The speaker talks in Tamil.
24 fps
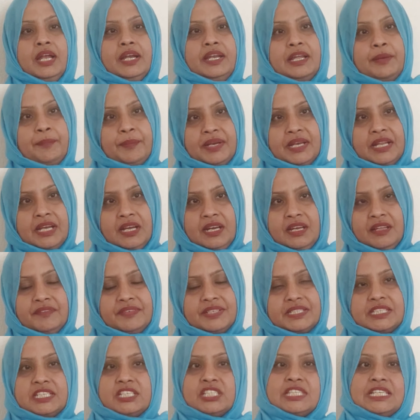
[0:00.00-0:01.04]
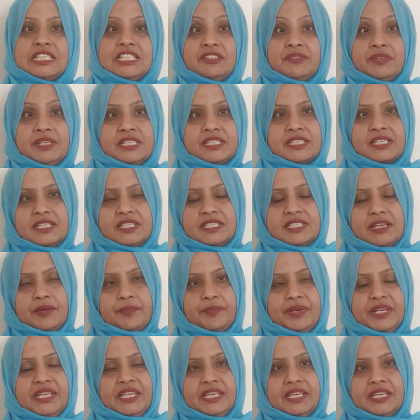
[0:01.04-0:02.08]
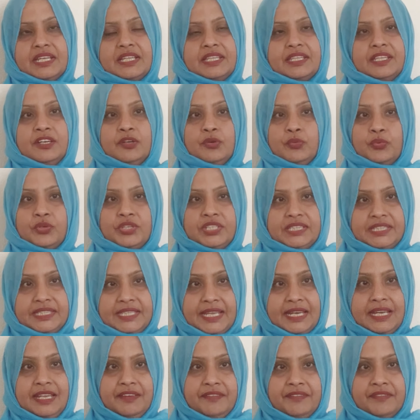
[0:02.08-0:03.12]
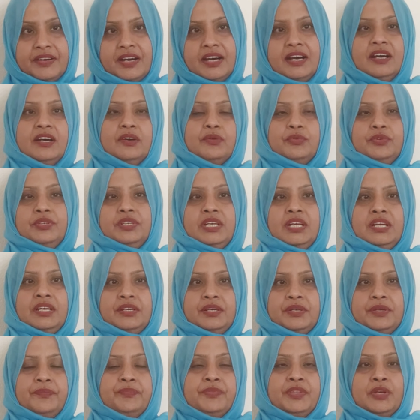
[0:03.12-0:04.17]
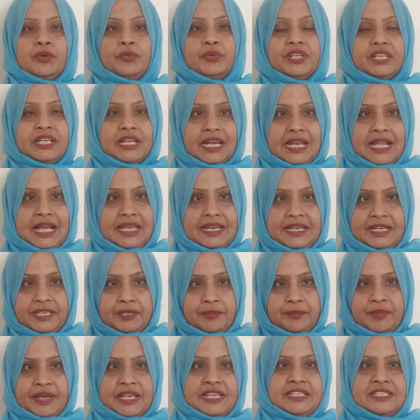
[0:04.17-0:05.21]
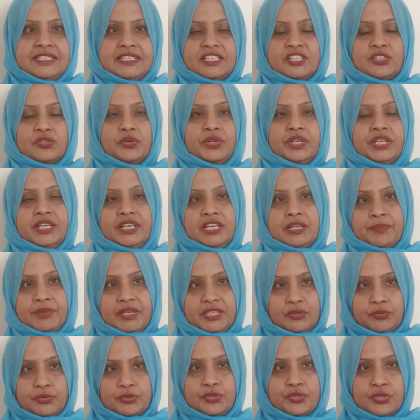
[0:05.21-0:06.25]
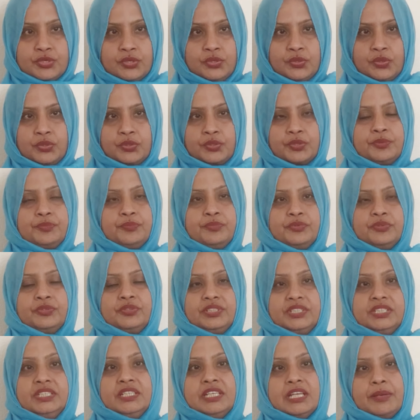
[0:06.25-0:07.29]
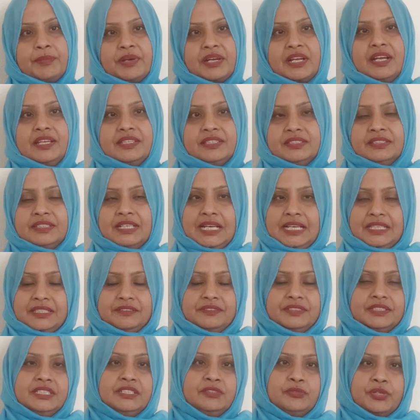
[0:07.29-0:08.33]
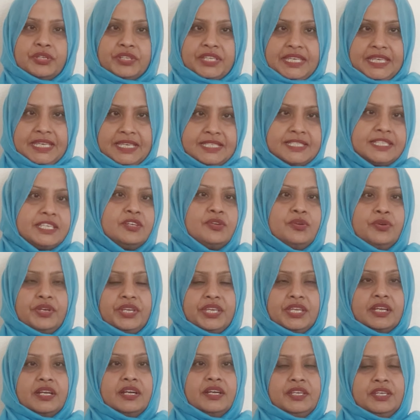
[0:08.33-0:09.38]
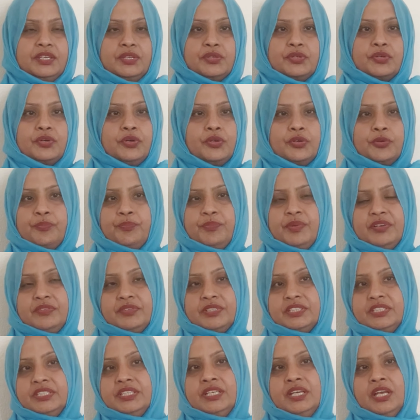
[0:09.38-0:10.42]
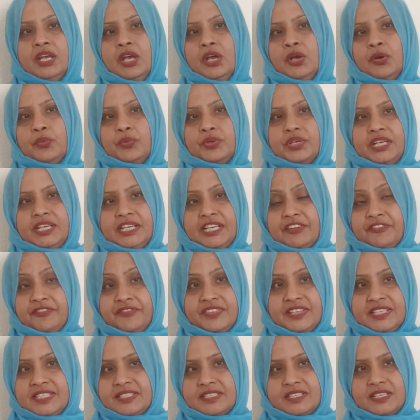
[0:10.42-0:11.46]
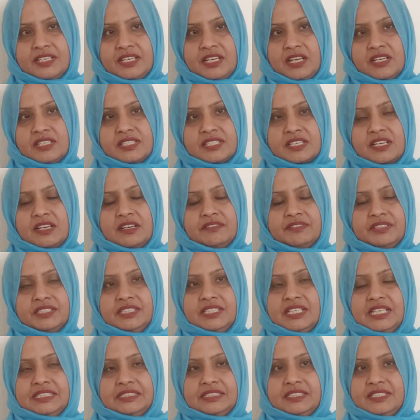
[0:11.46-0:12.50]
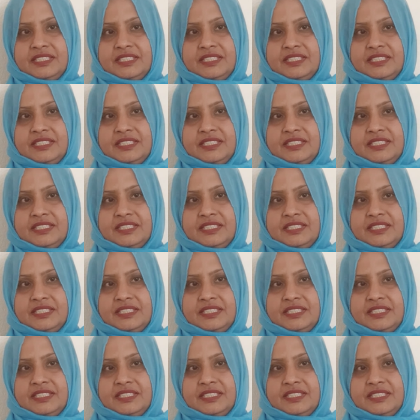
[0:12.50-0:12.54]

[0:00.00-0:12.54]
நம்மளால் வந்து சுச்சுவேஷன்ஸ் அப்படிங்கிறத ஒரு தெளிவாக ஒரு ஒரு கிளாரிட்டி மைண்ட் செட்டோட நம்ம அதை உற்று நோக்கும் போது நமக்கு அந்த அது வந்து ஒரு ஈ ஈஸி கோயிங்காக இருக்கும் ரொம்ப வந்து ஒரு டஃப்பஸ்ட் டாஸ்க்காக வந்து அந்த